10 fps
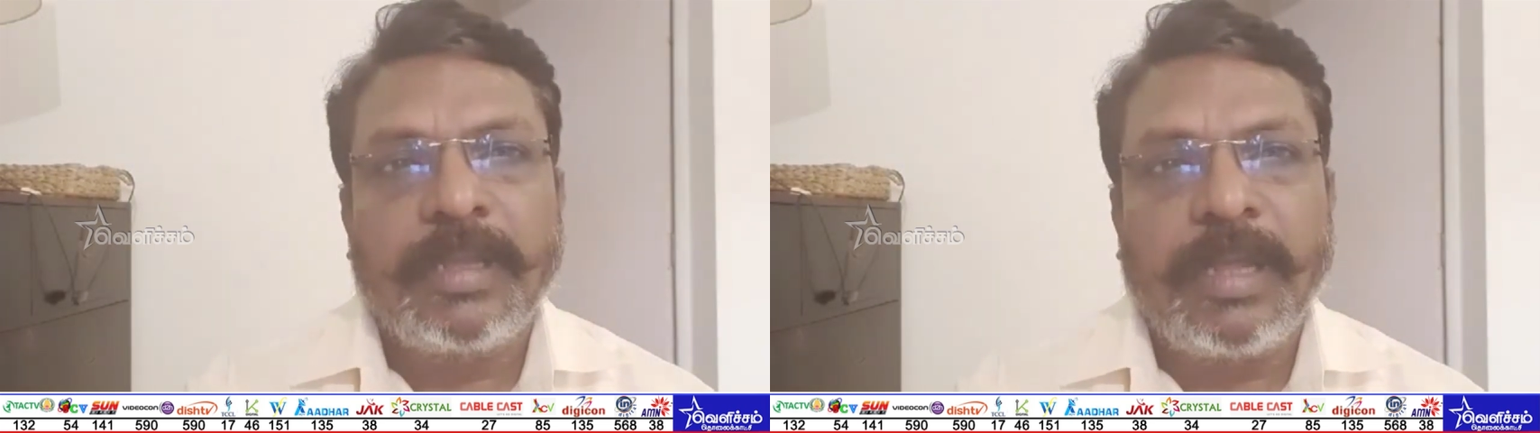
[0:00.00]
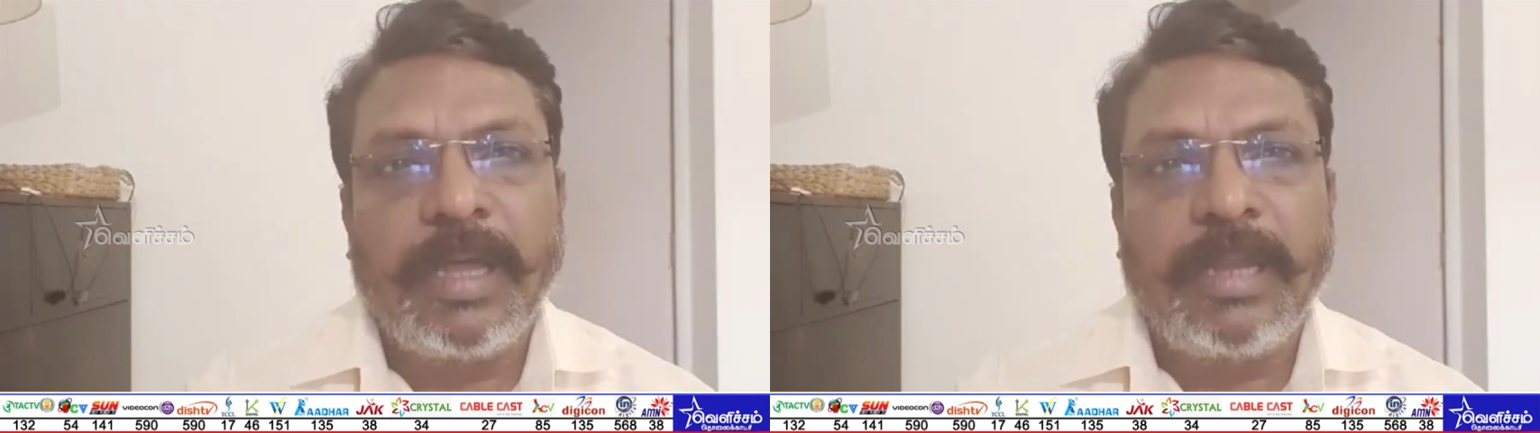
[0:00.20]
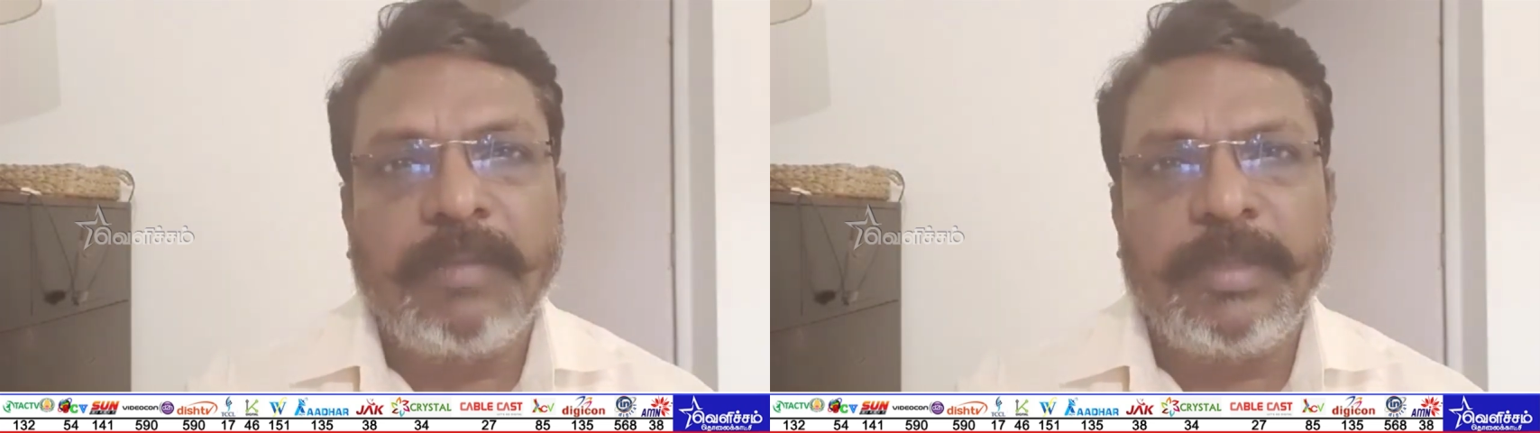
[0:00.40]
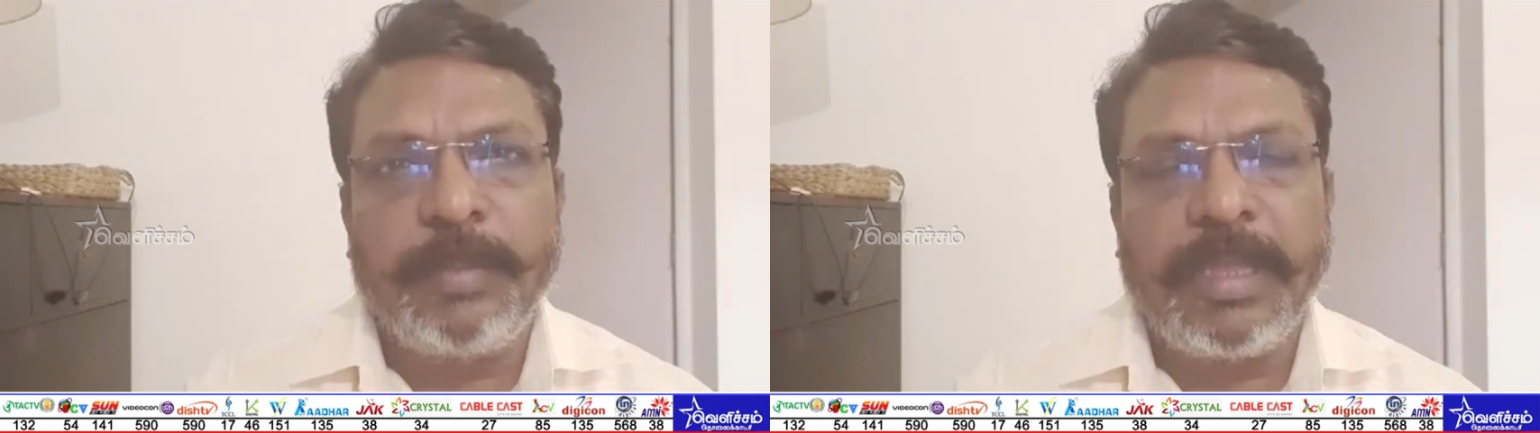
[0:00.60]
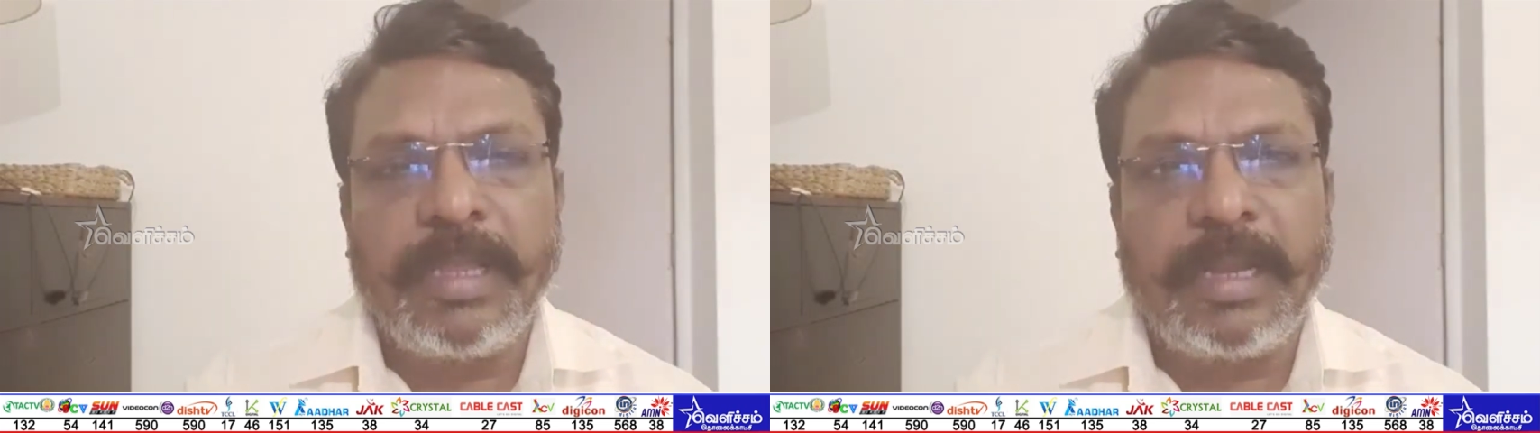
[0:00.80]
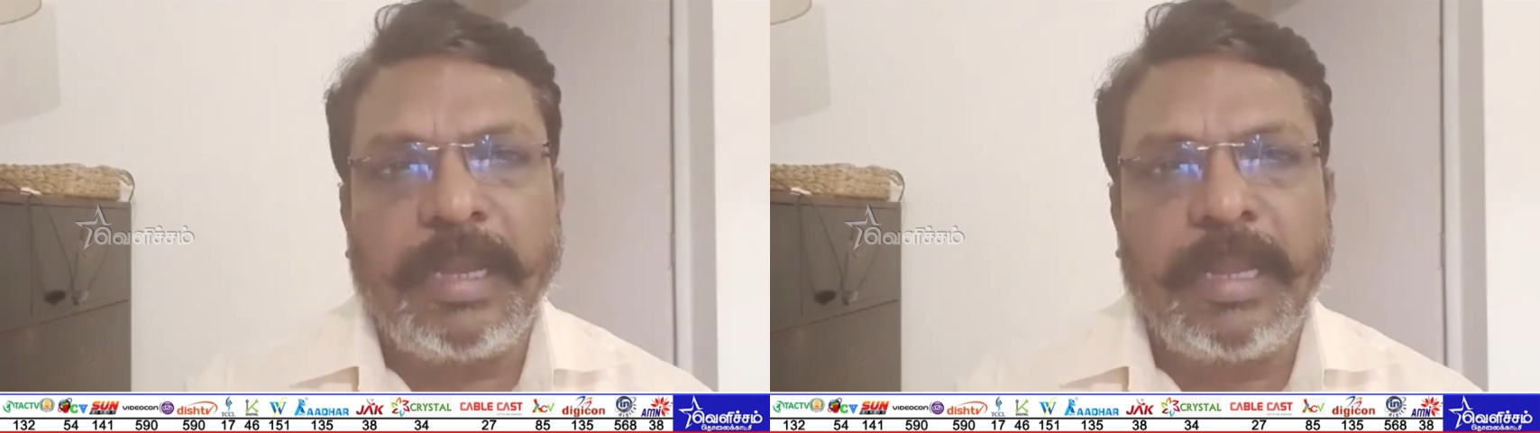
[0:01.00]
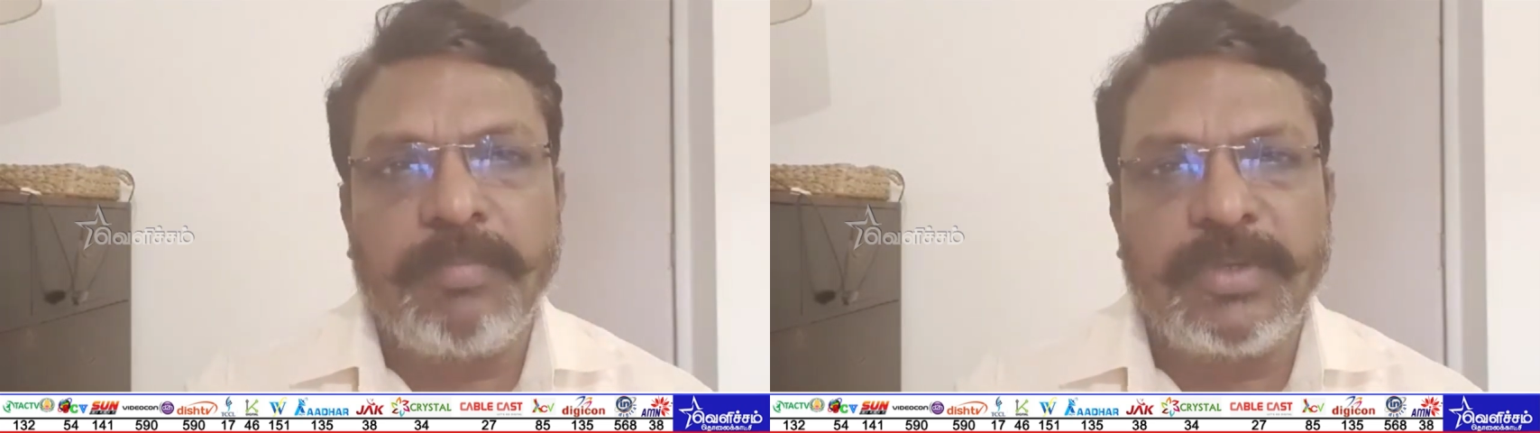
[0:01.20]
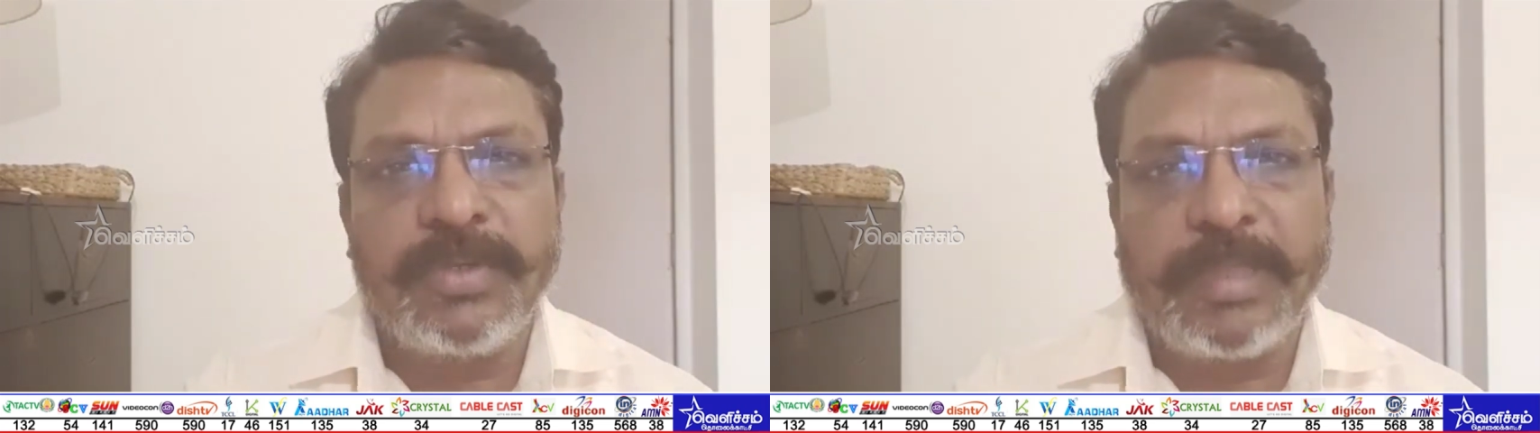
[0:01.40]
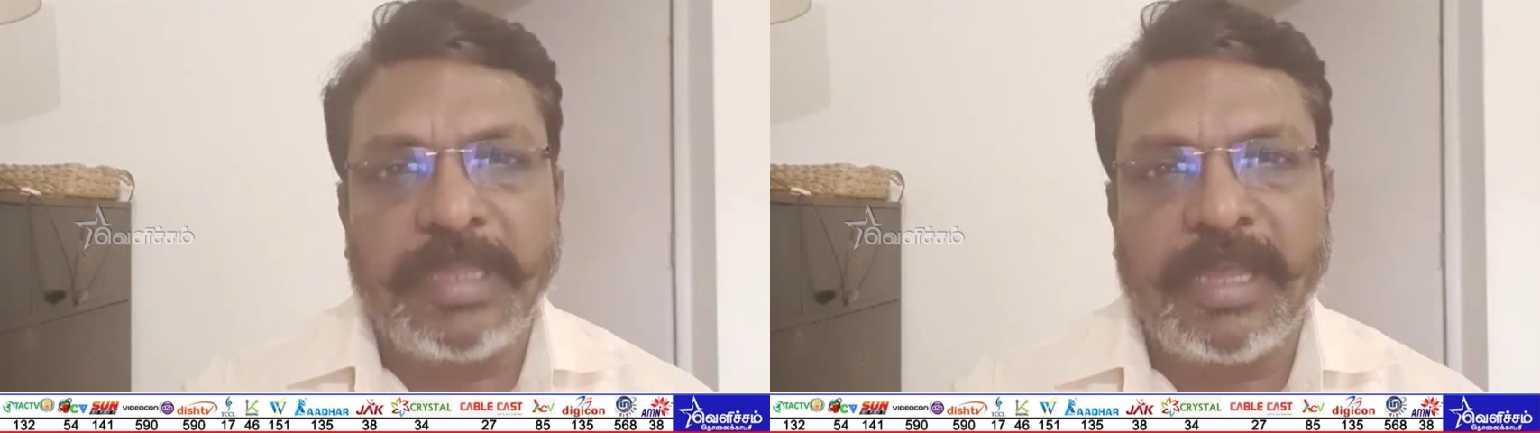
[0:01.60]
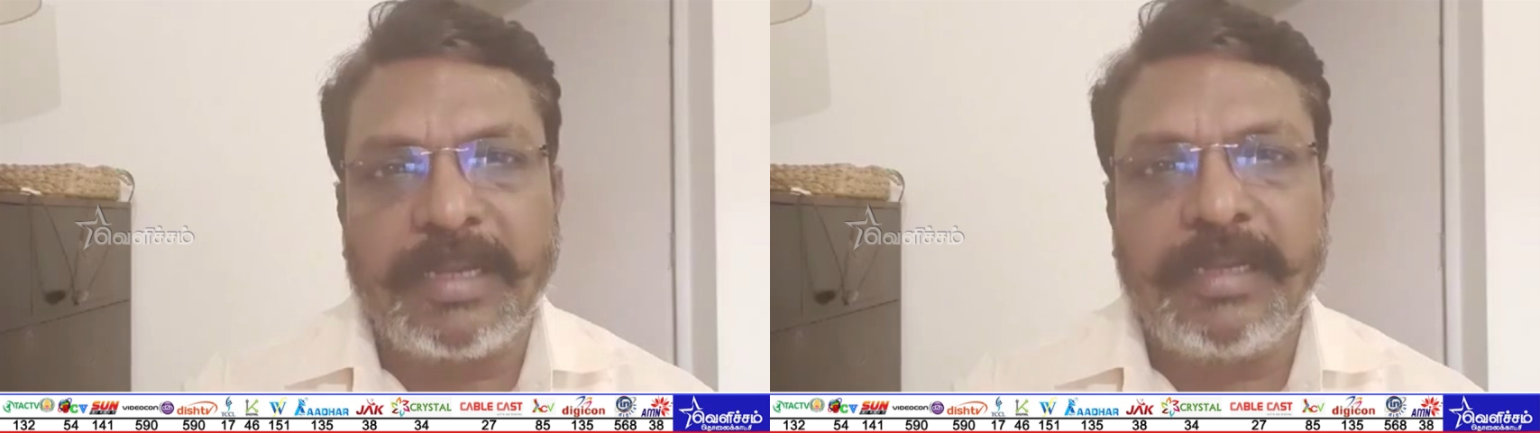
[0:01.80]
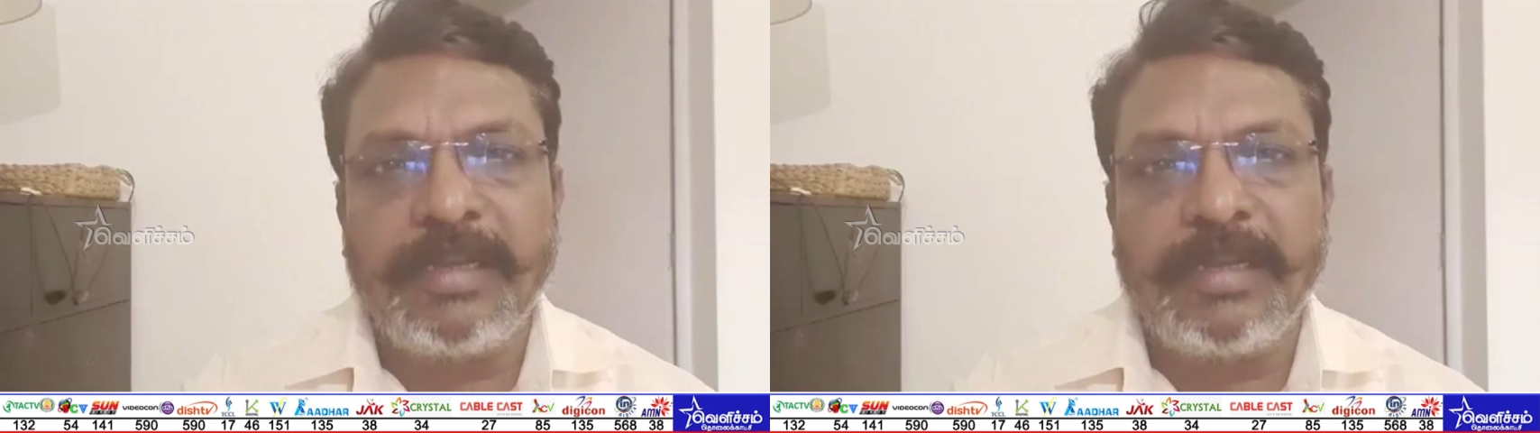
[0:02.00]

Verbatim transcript: அறுபது பேர் இணைப்புக்கு வந்தார்கள்